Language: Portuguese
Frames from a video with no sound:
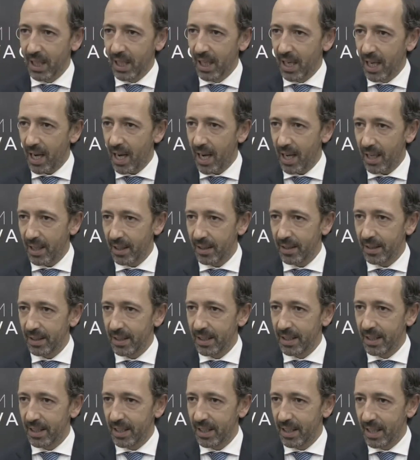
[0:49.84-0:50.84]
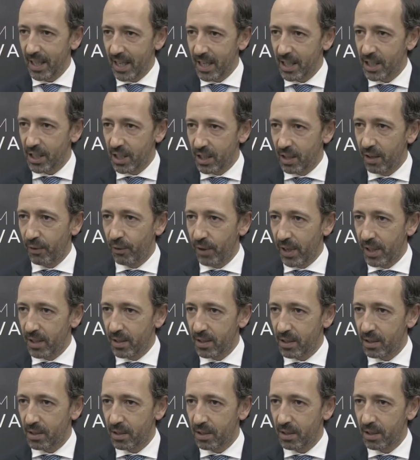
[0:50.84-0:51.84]
de ligar uh, estes
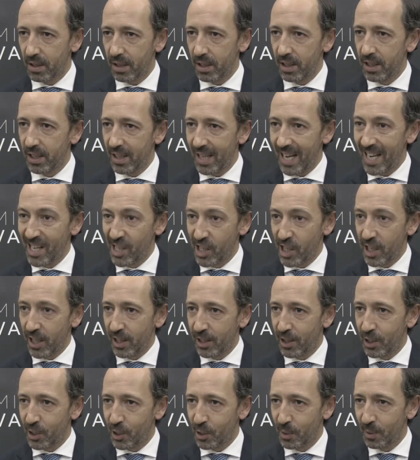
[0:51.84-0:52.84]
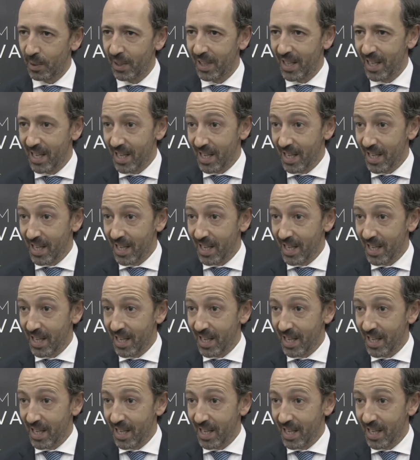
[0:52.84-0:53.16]
diferentes uh, agentes,